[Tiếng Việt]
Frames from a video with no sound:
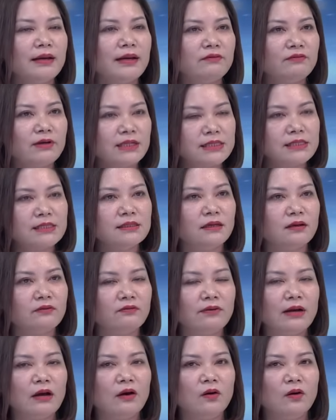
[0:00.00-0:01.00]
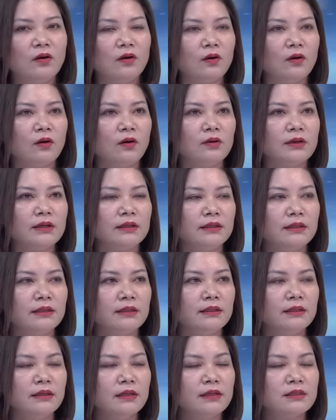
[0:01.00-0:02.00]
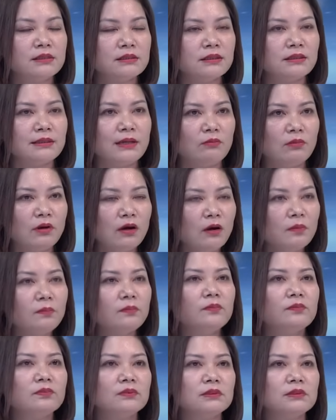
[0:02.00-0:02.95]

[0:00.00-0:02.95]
đã phát triển và họ có cái sự đóng góp